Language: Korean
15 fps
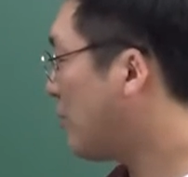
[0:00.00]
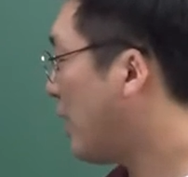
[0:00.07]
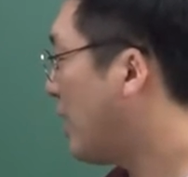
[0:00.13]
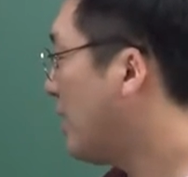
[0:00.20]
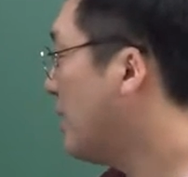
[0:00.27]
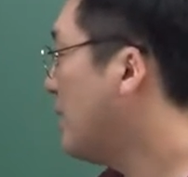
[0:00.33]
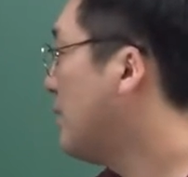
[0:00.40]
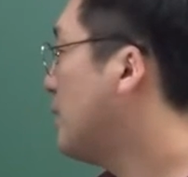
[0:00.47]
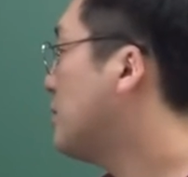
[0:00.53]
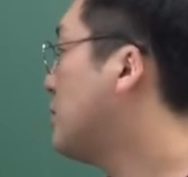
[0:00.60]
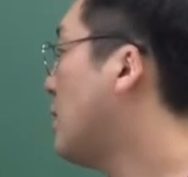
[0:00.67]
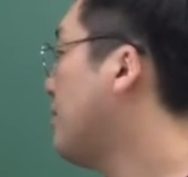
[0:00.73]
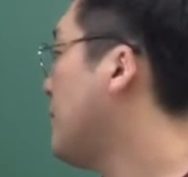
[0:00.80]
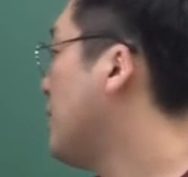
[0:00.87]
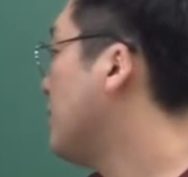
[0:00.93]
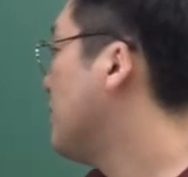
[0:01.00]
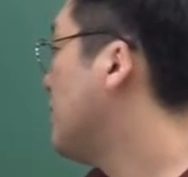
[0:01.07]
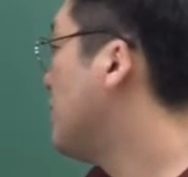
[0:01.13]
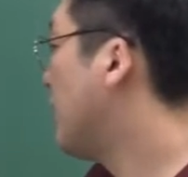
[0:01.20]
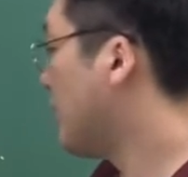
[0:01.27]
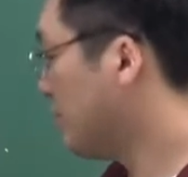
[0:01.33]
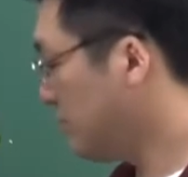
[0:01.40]
돼. 그러면
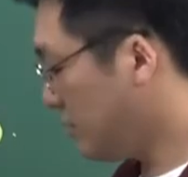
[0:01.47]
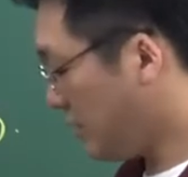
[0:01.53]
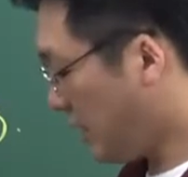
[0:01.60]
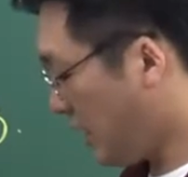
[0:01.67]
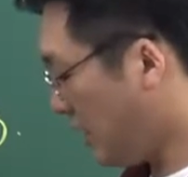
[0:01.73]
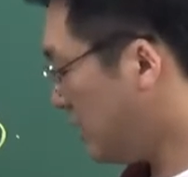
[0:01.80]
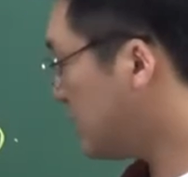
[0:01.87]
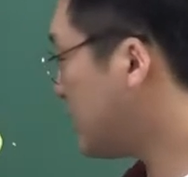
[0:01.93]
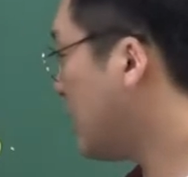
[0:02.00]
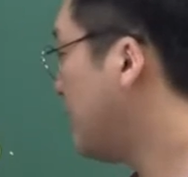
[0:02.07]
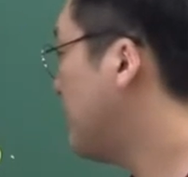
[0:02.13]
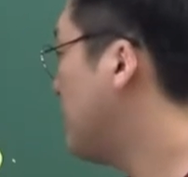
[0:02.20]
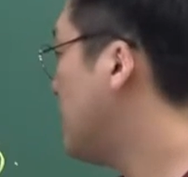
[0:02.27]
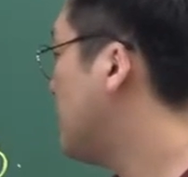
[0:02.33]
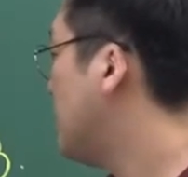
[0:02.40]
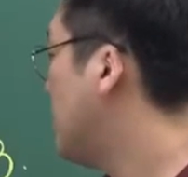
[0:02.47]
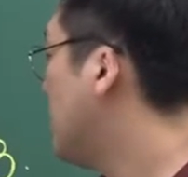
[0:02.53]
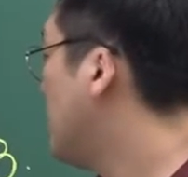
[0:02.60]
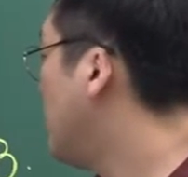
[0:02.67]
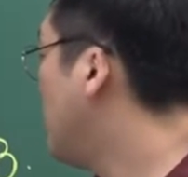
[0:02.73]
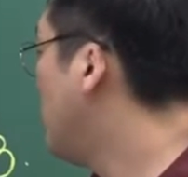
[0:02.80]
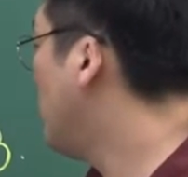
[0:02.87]
여러분들이 찾는
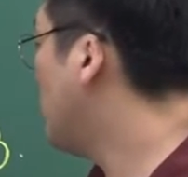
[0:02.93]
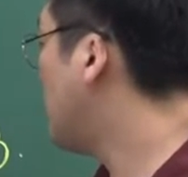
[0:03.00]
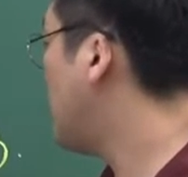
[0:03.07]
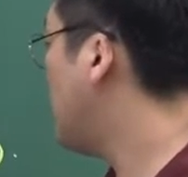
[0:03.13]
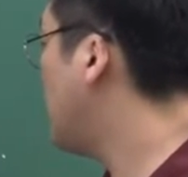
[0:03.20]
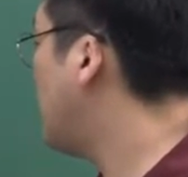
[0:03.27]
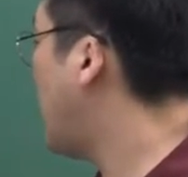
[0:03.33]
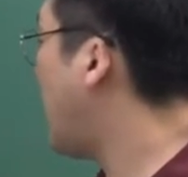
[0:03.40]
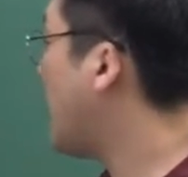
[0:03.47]
요 길이는